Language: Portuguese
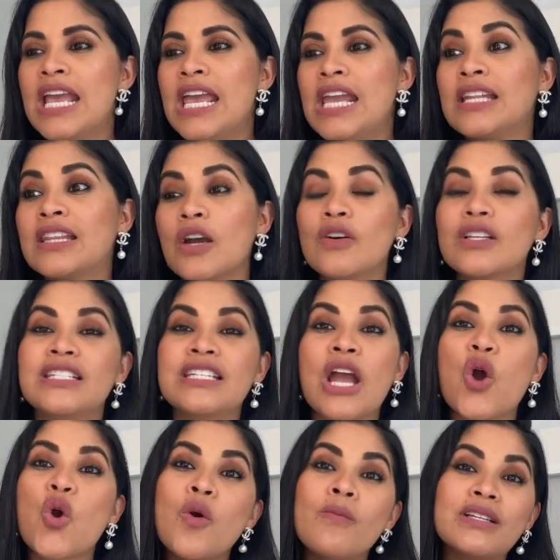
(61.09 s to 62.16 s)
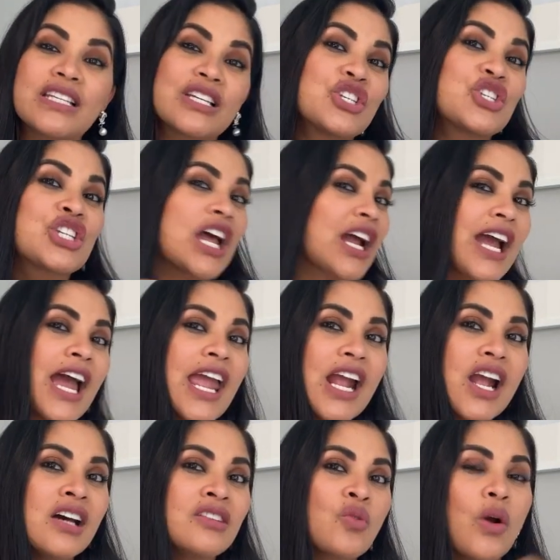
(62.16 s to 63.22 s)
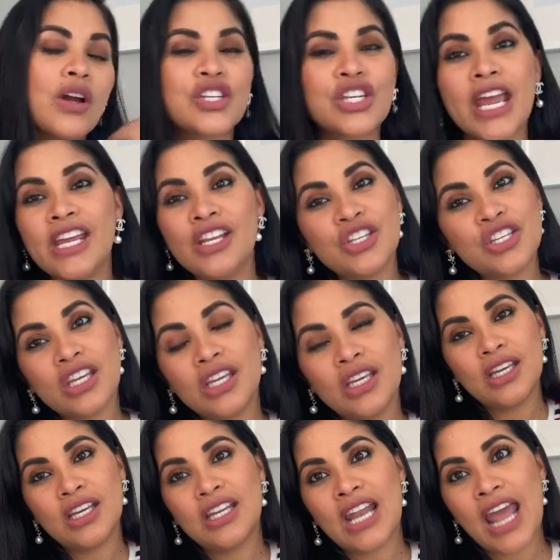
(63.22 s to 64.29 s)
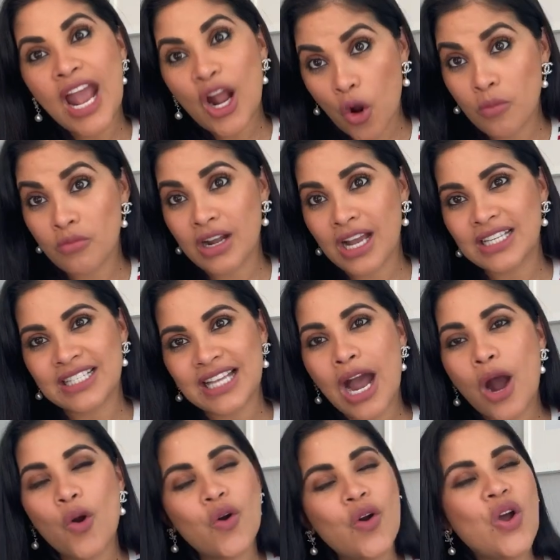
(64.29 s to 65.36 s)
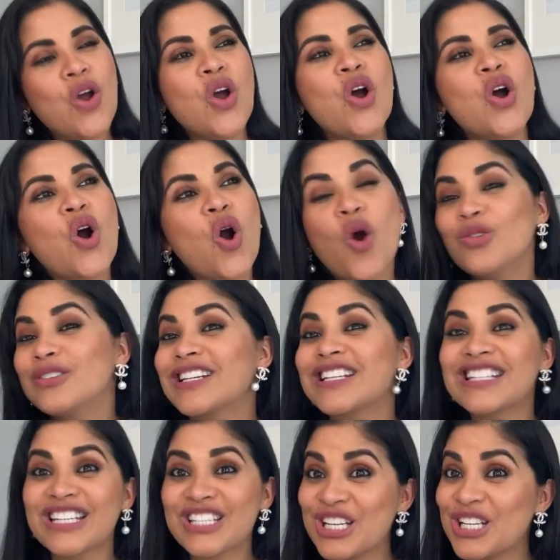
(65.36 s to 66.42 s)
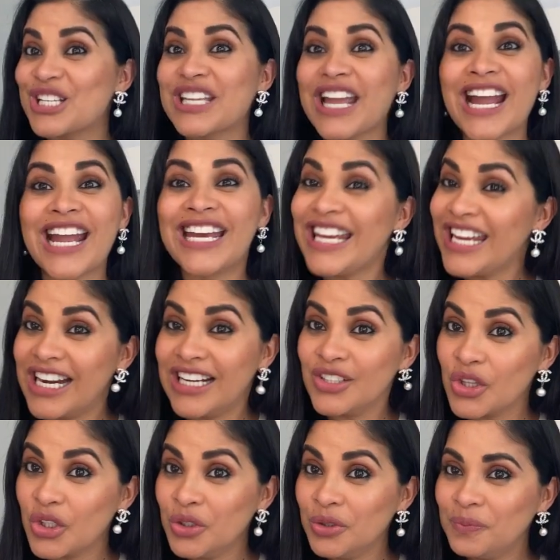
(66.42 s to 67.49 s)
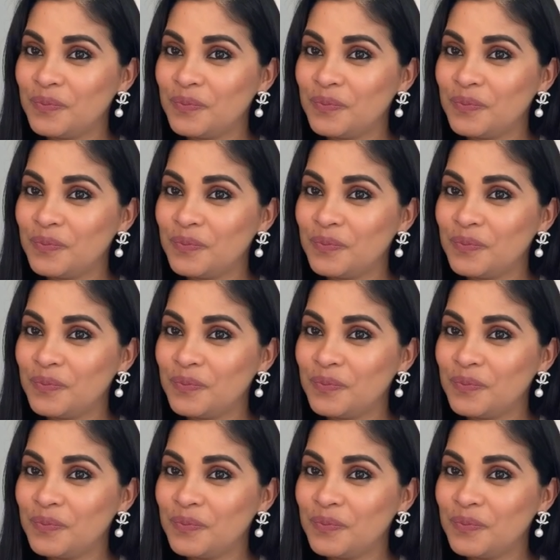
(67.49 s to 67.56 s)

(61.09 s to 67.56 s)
Então, assim, algumas a gente está carregando com a gente, né, como casal, outras a gente está criando,